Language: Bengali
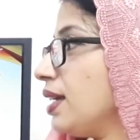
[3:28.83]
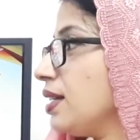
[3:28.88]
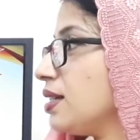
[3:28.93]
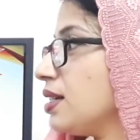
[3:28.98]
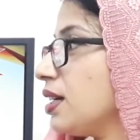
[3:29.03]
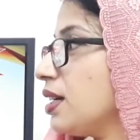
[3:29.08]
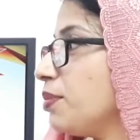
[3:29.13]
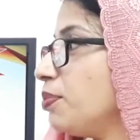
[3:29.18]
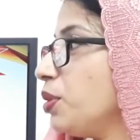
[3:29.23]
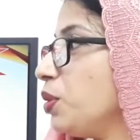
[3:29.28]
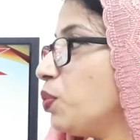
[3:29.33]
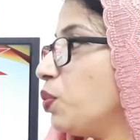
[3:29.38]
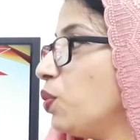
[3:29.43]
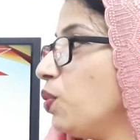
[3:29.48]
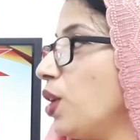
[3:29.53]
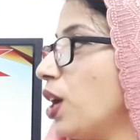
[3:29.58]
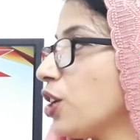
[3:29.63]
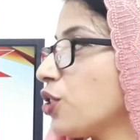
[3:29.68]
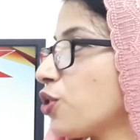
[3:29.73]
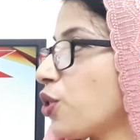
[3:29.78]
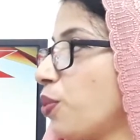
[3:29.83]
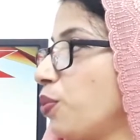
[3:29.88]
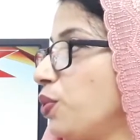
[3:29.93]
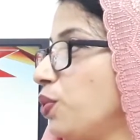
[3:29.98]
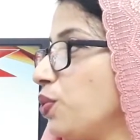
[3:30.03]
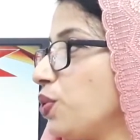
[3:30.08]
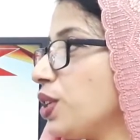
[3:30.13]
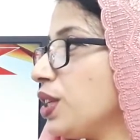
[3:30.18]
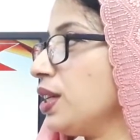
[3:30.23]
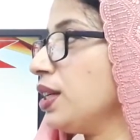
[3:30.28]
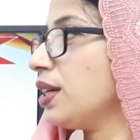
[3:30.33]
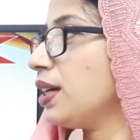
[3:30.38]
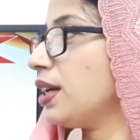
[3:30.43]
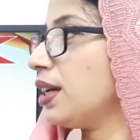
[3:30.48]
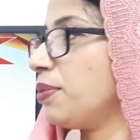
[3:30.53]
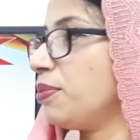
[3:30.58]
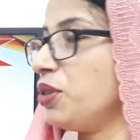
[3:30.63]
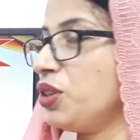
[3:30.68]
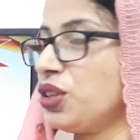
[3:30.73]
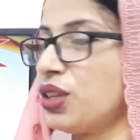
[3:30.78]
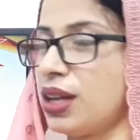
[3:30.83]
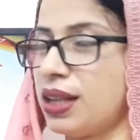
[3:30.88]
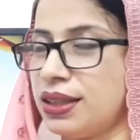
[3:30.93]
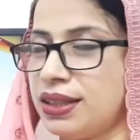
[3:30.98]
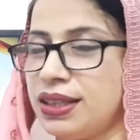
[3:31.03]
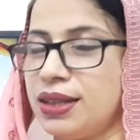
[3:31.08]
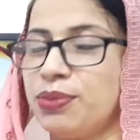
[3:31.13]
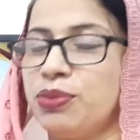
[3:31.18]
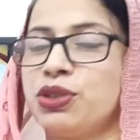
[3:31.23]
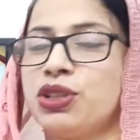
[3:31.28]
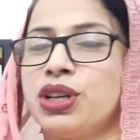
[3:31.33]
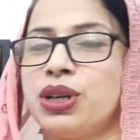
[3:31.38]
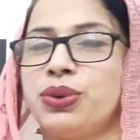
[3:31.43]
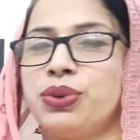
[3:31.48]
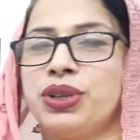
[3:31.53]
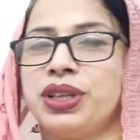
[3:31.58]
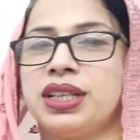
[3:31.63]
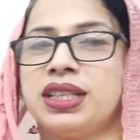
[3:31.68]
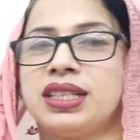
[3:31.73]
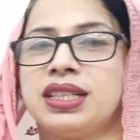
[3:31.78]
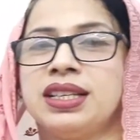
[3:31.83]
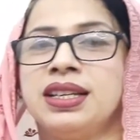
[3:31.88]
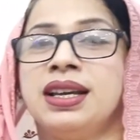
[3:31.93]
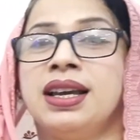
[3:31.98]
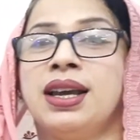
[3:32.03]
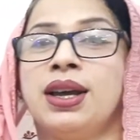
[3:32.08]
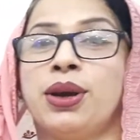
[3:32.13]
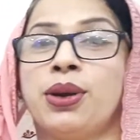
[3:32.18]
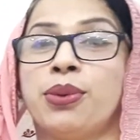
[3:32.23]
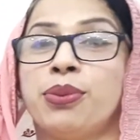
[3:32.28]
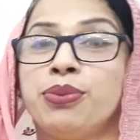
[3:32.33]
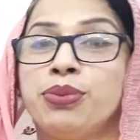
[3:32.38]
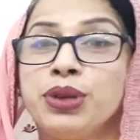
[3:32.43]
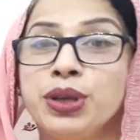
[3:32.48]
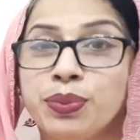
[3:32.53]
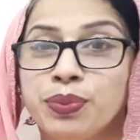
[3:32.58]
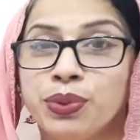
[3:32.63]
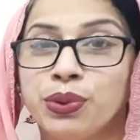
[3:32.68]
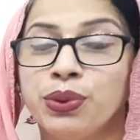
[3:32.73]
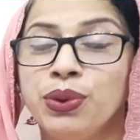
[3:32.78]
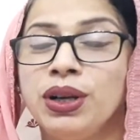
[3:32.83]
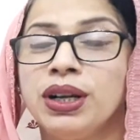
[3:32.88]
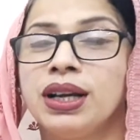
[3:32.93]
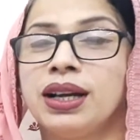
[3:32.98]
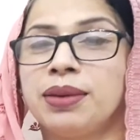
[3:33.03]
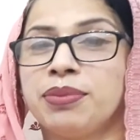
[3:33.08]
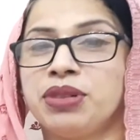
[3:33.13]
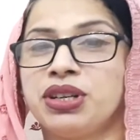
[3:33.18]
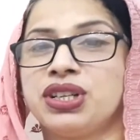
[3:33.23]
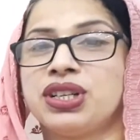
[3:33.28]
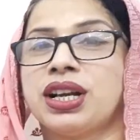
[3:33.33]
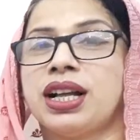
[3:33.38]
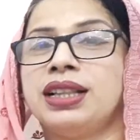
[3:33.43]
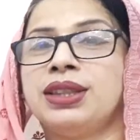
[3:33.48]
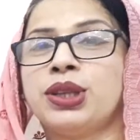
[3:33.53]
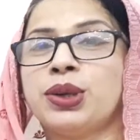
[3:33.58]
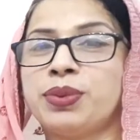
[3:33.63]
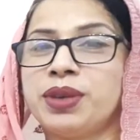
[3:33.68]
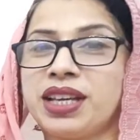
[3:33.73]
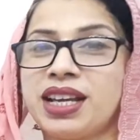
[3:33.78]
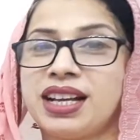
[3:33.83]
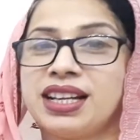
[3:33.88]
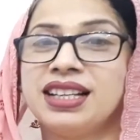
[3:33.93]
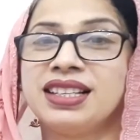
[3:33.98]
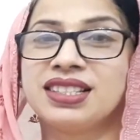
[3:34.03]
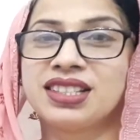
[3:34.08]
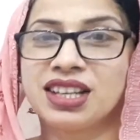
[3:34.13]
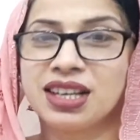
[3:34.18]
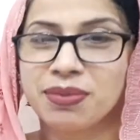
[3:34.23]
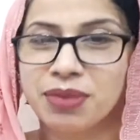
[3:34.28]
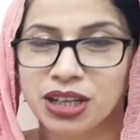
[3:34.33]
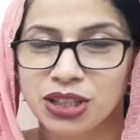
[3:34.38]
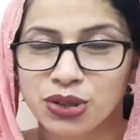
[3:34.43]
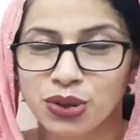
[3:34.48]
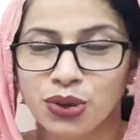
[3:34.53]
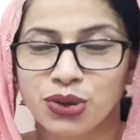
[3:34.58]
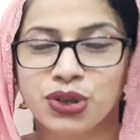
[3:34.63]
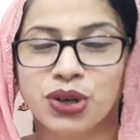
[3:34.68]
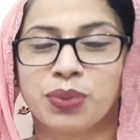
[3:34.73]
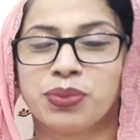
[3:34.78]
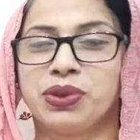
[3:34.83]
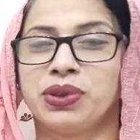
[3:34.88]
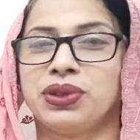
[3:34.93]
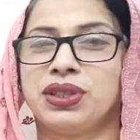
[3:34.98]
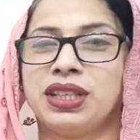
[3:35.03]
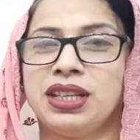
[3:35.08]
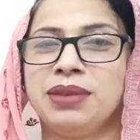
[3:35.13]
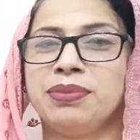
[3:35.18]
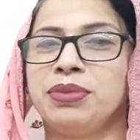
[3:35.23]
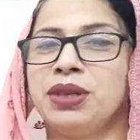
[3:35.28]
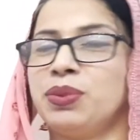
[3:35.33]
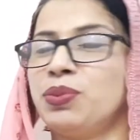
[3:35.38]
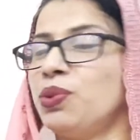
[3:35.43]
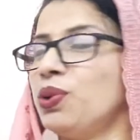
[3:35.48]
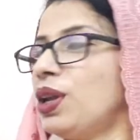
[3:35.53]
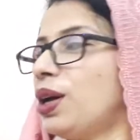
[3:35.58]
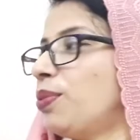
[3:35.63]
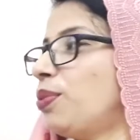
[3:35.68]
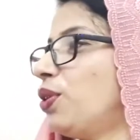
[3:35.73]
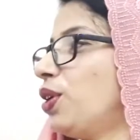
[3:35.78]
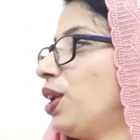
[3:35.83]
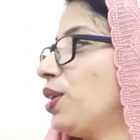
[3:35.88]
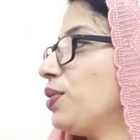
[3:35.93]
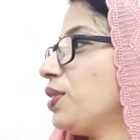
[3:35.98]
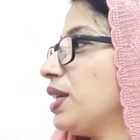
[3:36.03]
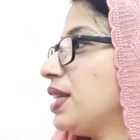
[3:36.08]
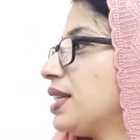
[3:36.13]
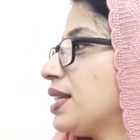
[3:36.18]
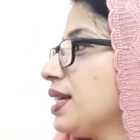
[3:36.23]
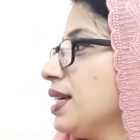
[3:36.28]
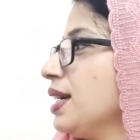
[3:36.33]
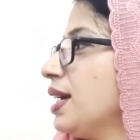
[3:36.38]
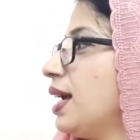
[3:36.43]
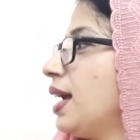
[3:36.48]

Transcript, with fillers: এই যে বিপুলা শব্দটি বিশাল দিয়ে বোঝানো হয়েছে বিপুল বিশাল তবে এখানে শ্রীবাচক শব্দ দিয়ে বিপুলা বলা হয়েছে